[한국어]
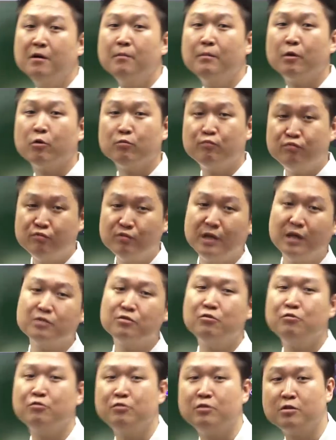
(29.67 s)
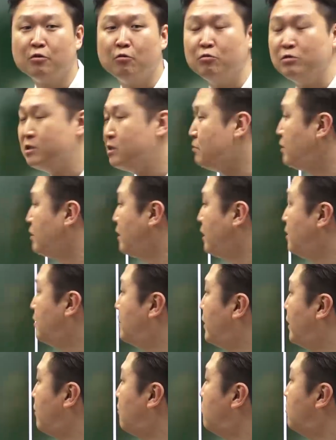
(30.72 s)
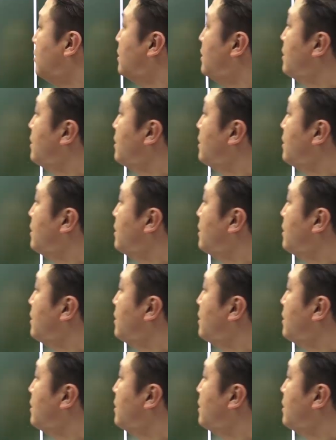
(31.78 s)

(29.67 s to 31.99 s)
바로 부하 전류를 떠올리시면 되는데요.